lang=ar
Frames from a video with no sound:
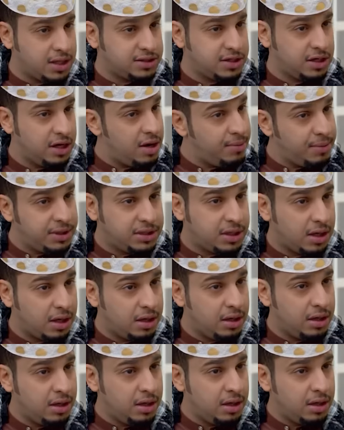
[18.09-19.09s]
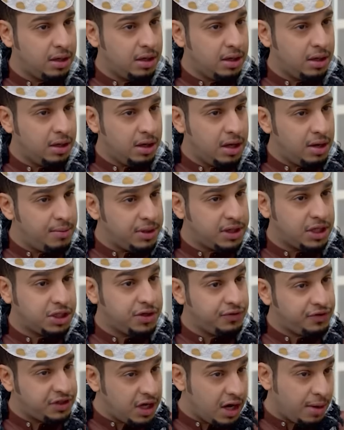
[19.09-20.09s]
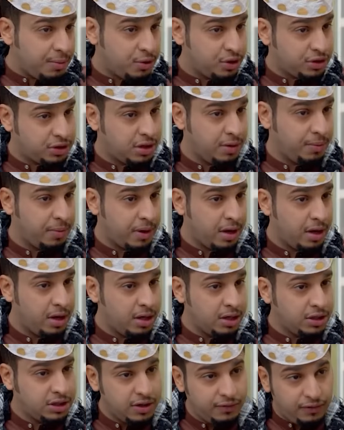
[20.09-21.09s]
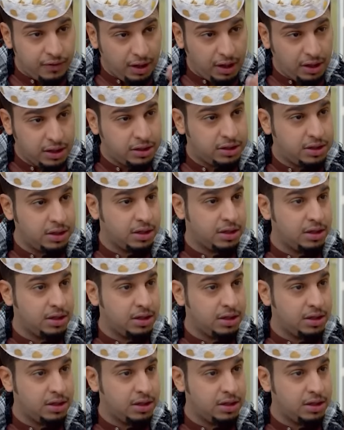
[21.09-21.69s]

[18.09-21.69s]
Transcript: ياسر الى متى؟ الى متى؟ شوف شنبك وش كبره، شوف لحيتك